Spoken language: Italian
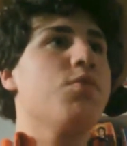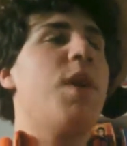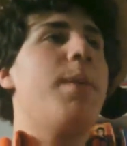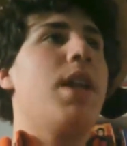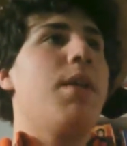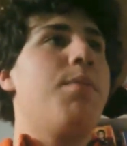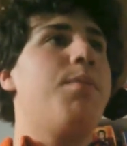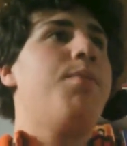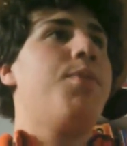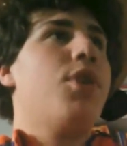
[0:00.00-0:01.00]
va bene,
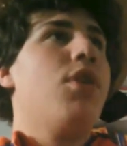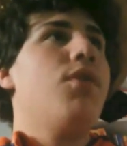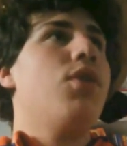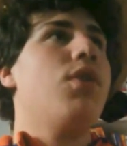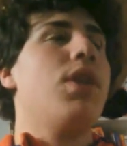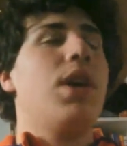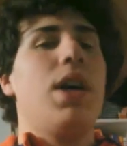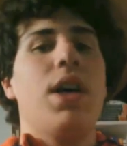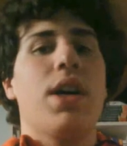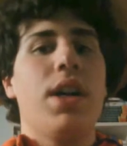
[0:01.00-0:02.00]
provo
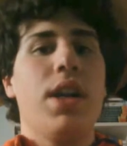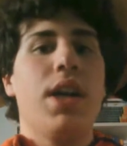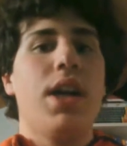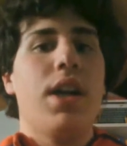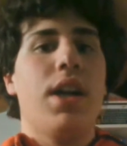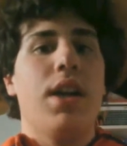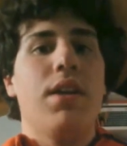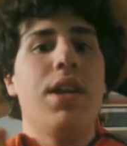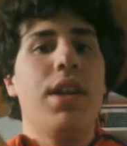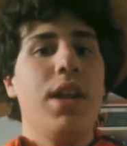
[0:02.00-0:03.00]
a
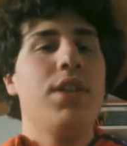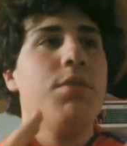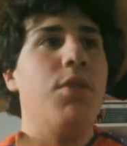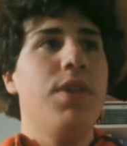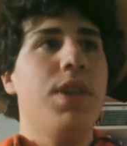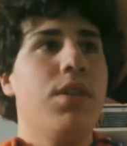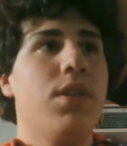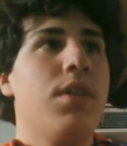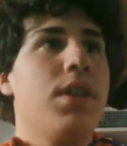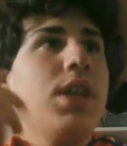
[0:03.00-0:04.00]
caricare l'ennesimo
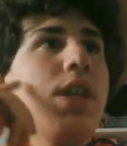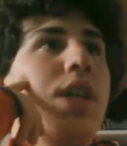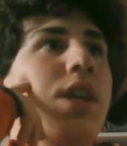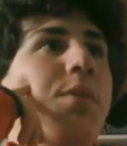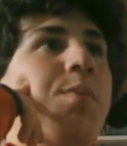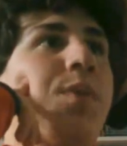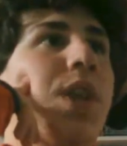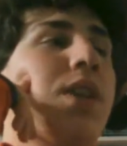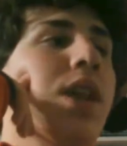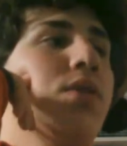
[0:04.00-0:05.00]
video
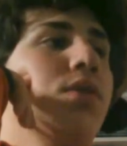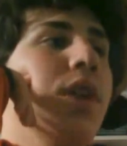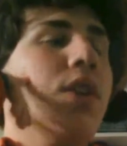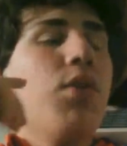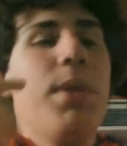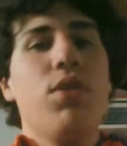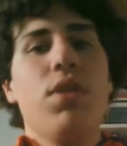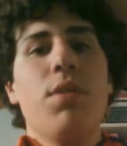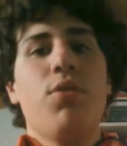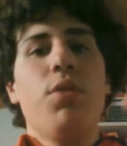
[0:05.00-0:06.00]
trattando di un argomento
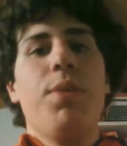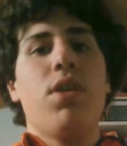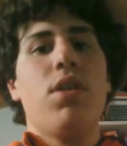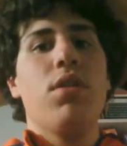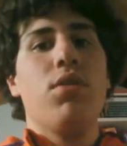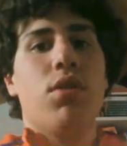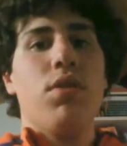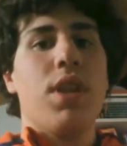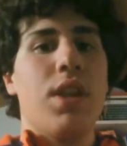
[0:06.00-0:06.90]
di cui però non ho